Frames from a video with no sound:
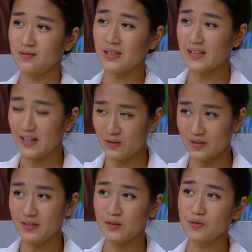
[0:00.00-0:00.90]
ditaruh di
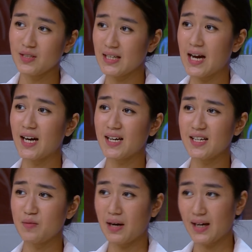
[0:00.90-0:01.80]
situ, dihidangkan,
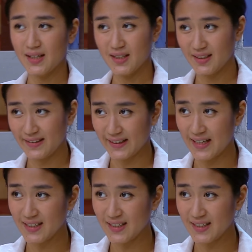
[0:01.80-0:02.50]
dimakan, enak.